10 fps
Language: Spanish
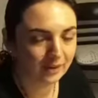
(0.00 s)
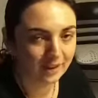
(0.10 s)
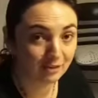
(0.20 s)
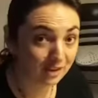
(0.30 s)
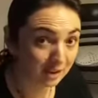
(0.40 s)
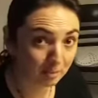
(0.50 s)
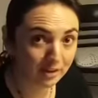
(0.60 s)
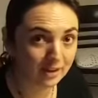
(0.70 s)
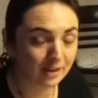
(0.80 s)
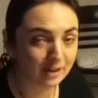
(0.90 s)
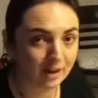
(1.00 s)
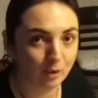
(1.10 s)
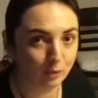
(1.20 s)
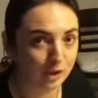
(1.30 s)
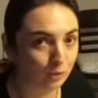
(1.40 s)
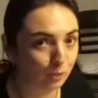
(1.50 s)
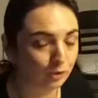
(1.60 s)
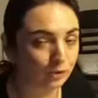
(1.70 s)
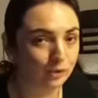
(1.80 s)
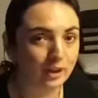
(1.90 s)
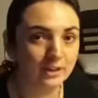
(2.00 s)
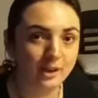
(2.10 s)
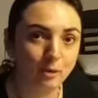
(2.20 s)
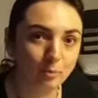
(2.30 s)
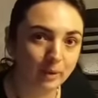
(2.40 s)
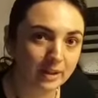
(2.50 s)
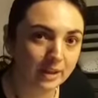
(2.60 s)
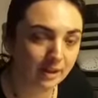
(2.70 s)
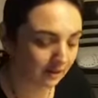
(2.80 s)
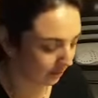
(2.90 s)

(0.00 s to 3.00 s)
Le vas a pedir a un adulto que te acompaña